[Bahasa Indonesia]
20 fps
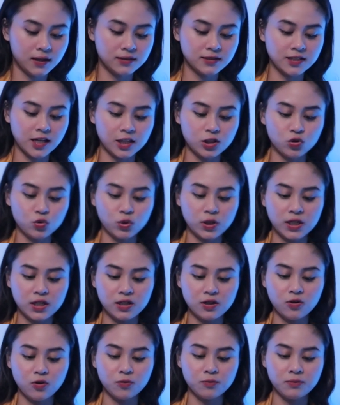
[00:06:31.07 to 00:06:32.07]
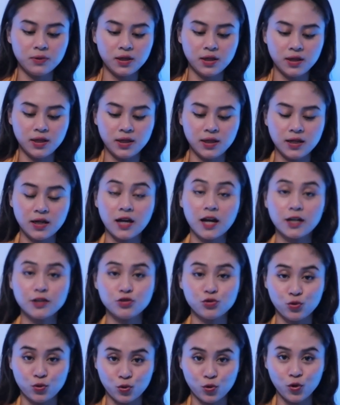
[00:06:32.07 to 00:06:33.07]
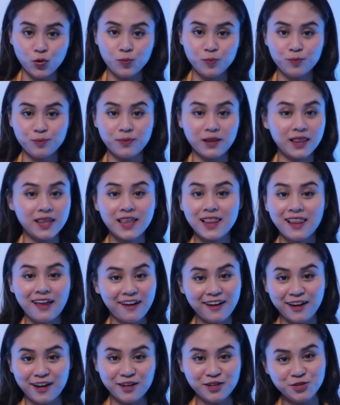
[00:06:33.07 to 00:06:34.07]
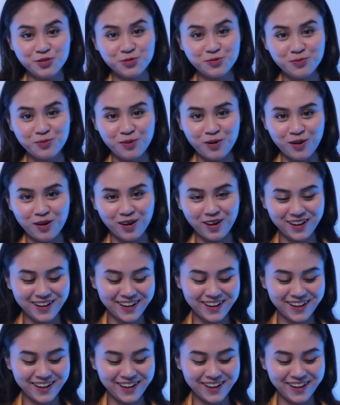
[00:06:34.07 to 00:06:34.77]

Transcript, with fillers: satu indomie nggak cukup belilah yang jumbo